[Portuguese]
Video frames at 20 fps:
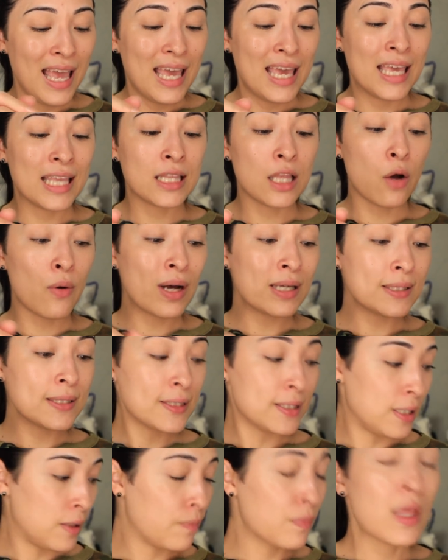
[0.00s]
Então,
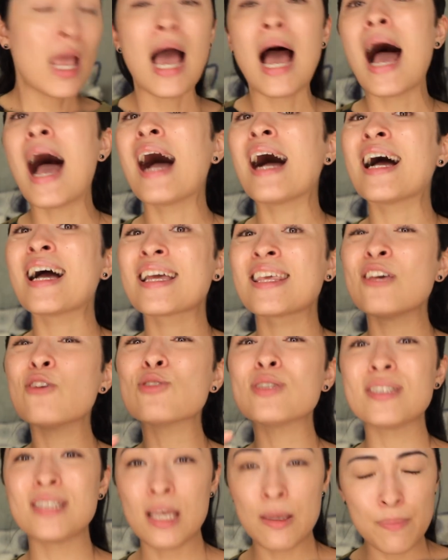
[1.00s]
assim, a que
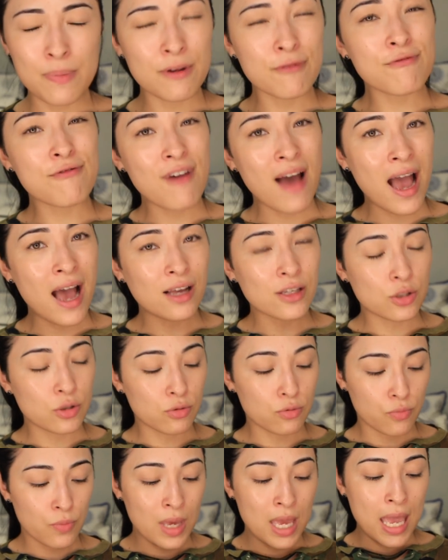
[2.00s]
eu sempre
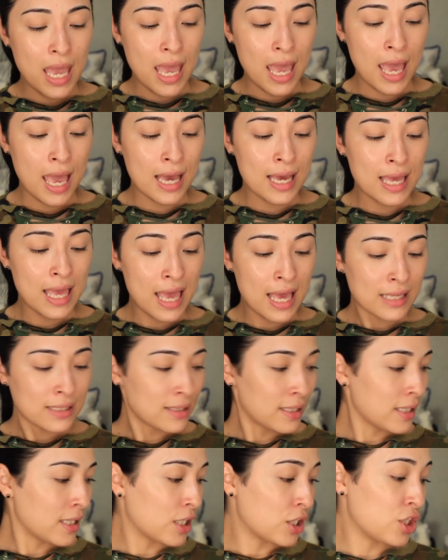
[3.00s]
faço é
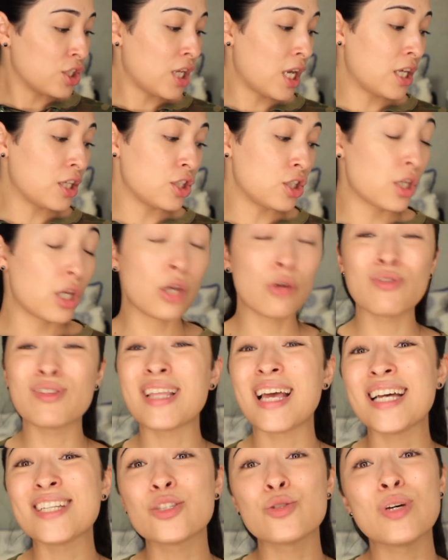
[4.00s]
essa aqui, gente. Eu
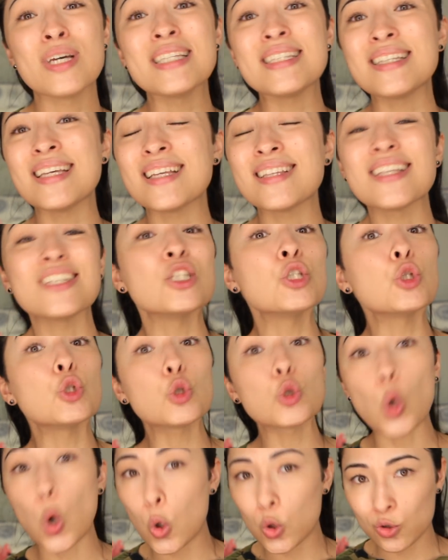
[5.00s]
testo receitas
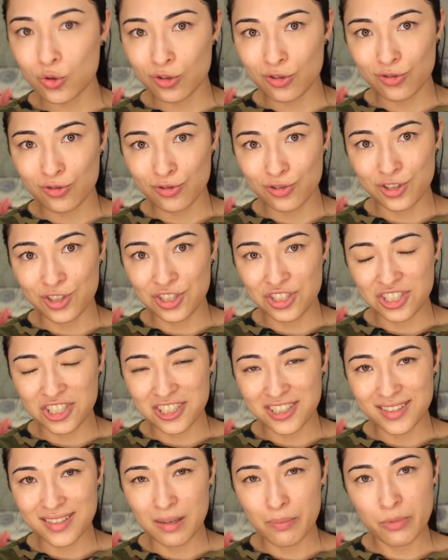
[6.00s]
todos os
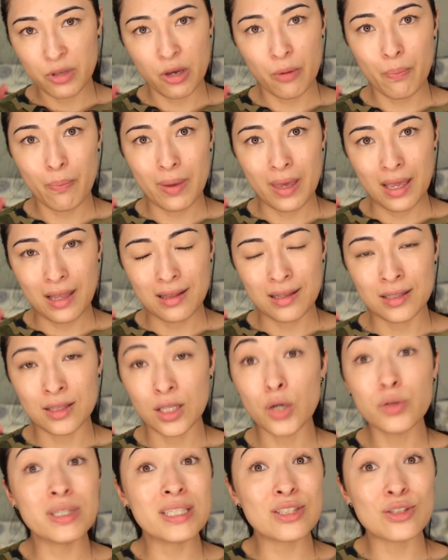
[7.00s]
dias na minha pele.
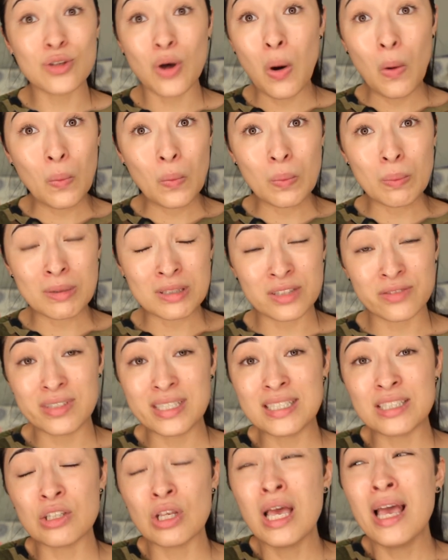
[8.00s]
Não é só uma. Às
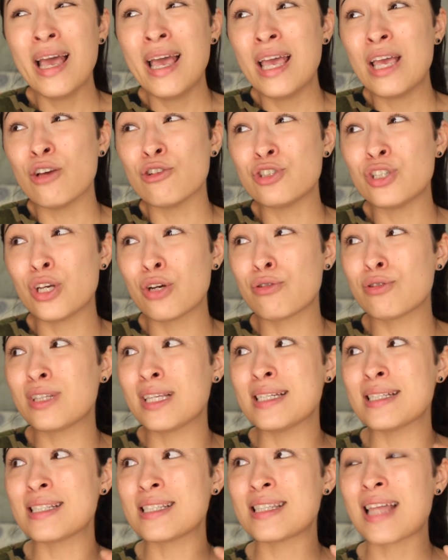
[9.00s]
vezes eu chego a
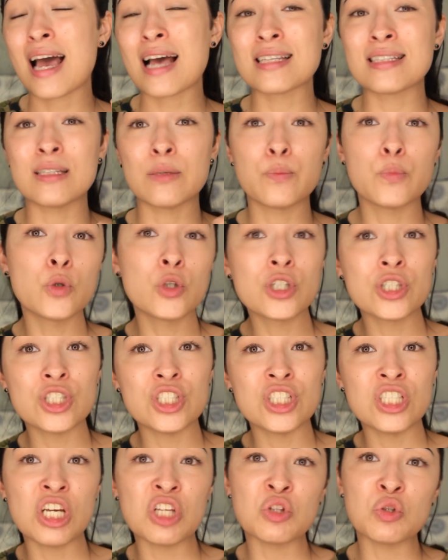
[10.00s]
testar, assim, por
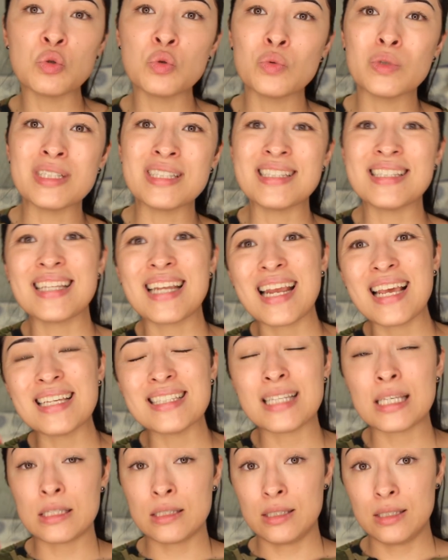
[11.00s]
dia, duas,
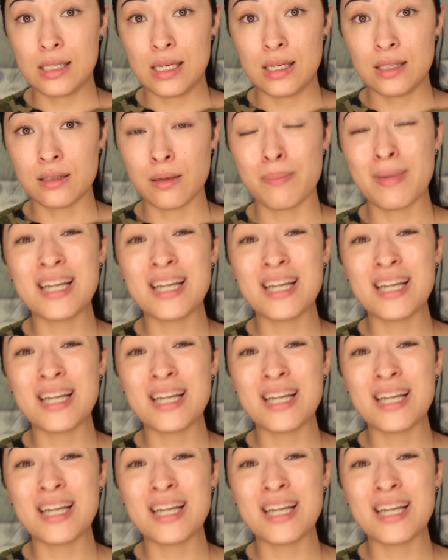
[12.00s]
três receitas.